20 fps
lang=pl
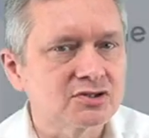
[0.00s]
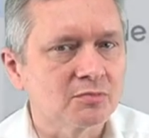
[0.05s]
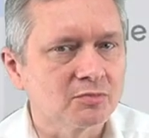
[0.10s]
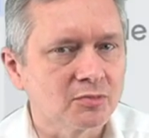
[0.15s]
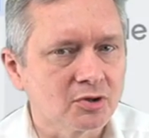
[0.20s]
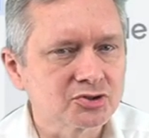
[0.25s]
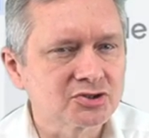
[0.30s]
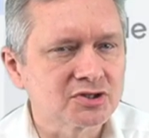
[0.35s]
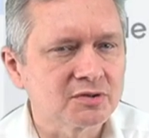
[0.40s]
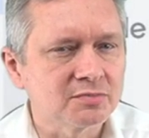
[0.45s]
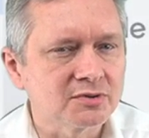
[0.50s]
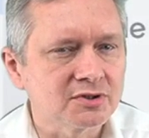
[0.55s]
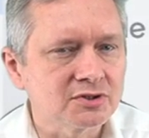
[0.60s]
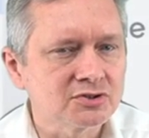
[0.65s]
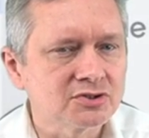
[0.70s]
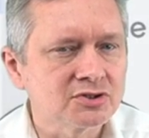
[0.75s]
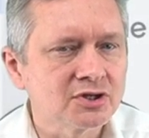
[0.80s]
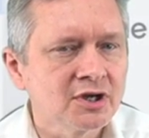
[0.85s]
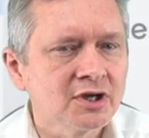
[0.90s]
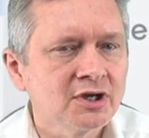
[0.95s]
co może
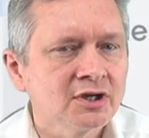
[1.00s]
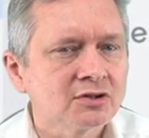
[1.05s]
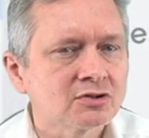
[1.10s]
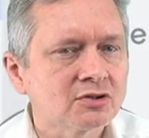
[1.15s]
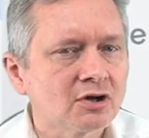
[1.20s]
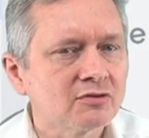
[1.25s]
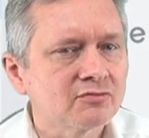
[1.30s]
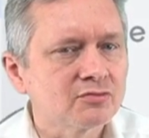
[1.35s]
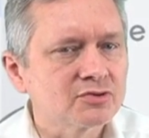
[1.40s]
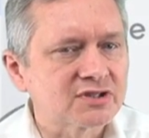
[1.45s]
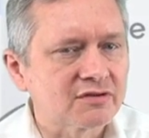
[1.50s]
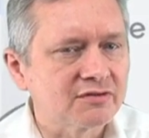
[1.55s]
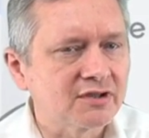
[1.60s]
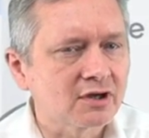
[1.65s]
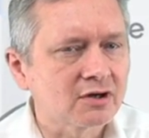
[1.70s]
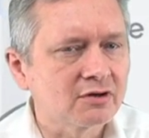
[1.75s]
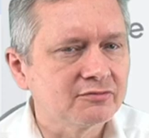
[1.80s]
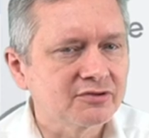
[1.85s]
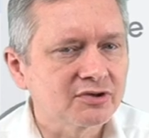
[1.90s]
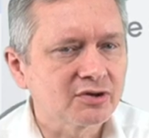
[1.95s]
być, to w
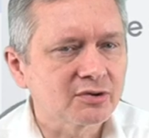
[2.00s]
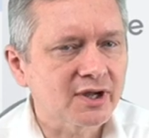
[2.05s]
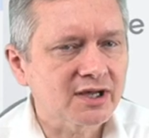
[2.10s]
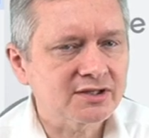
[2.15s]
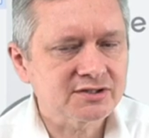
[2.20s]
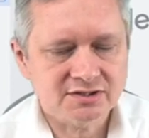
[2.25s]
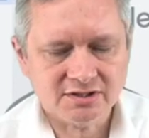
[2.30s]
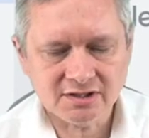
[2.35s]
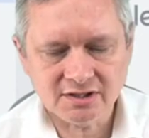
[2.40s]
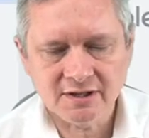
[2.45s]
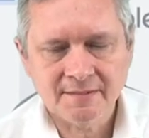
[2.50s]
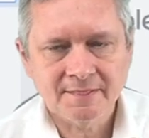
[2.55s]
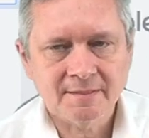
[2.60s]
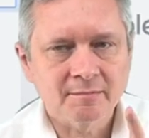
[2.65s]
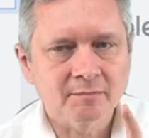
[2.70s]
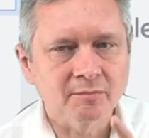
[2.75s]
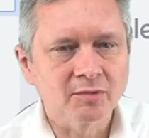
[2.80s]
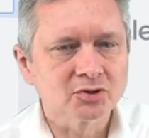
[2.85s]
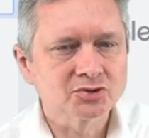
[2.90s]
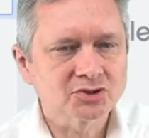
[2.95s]
ustawieniach konfiguracji
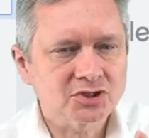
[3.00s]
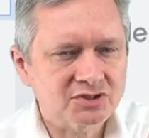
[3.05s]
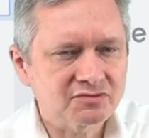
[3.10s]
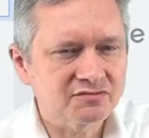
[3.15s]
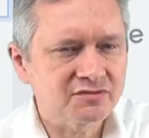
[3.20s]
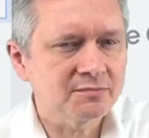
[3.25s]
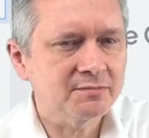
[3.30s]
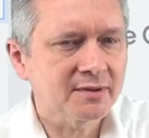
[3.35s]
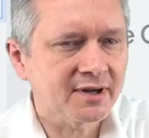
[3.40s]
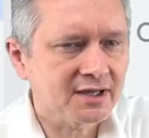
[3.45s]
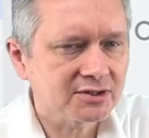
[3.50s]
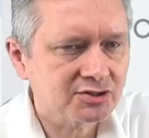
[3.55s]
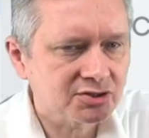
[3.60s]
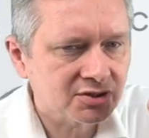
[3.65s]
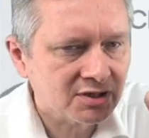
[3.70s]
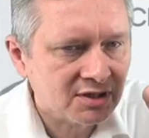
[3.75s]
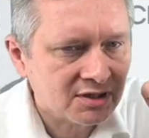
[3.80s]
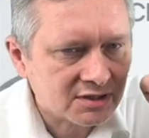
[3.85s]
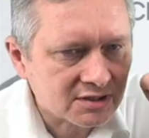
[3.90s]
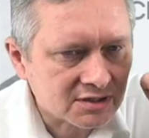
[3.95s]
możesz
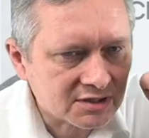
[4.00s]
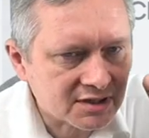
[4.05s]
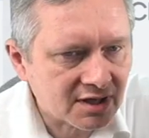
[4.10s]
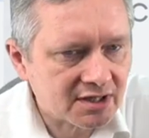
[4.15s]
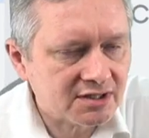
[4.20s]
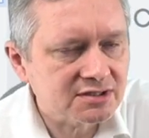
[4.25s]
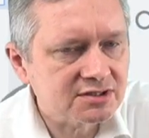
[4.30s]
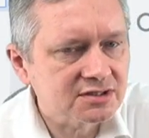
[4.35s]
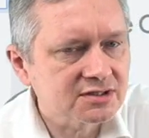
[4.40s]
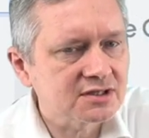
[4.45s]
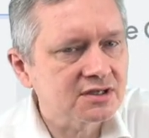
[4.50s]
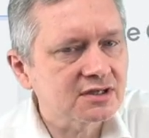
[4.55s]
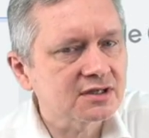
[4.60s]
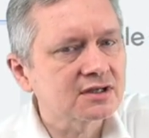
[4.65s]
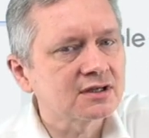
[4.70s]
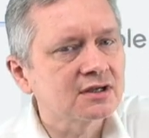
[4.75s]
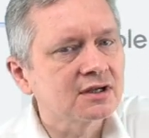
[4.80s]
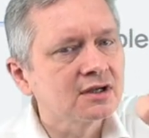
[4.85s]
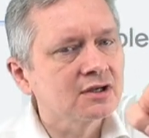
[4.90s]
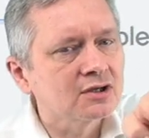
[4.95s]
wybrać
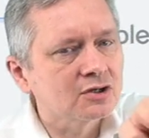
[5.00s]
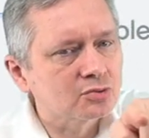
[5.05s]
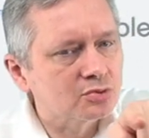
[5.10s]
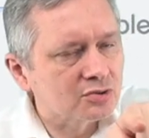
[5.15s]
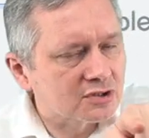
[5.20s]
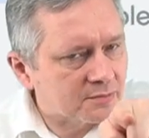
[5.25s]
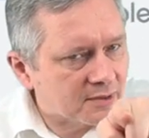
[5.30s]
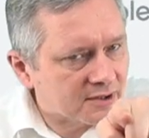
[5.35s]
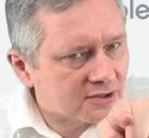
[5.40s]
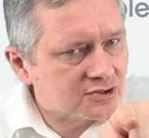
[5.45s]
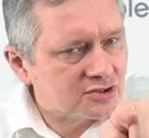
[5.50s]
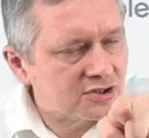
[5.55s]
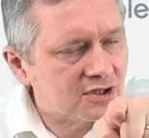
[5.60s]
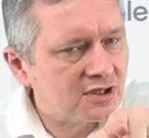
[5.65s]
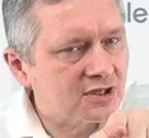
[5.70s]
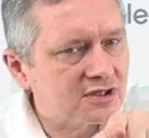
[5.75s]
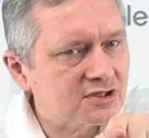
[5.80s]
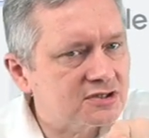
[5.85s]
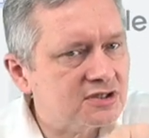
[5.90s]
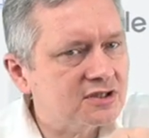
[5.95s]
język który
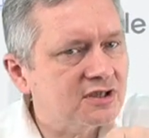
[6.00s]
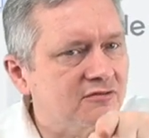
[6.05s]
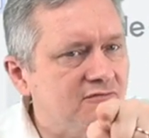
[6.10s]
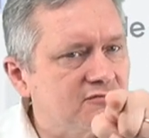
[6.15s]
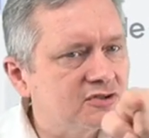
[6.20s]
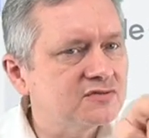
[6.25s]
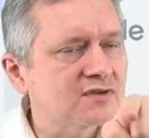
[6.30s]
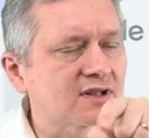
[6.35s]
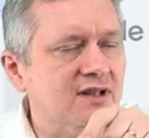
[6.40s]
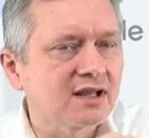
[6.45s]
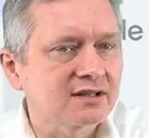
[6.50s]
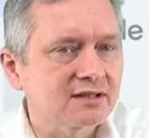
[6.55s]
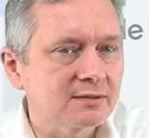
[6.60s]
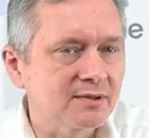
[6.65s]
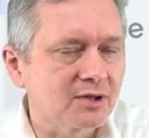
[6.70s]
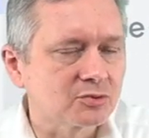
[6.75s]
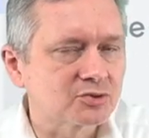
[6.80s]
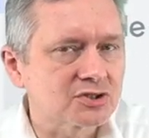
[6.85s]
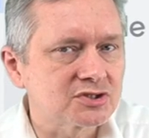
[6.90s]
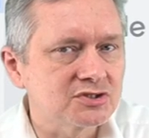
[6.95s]
będzie językiem
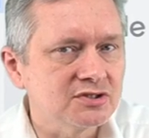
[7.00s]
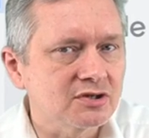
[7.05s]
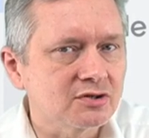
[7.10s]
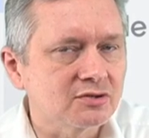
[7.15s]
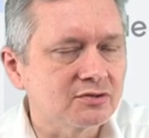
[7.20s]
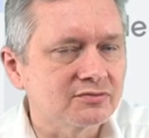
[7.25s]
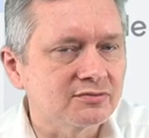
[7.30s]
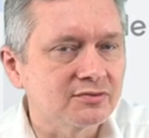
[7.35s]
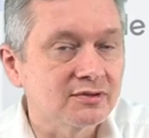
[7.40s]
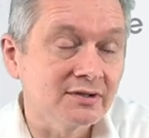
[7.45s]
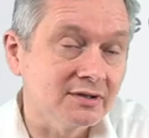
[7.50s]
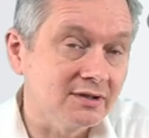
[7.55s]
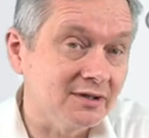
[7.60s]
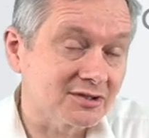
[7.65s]
wyświetlanym dla uczestników.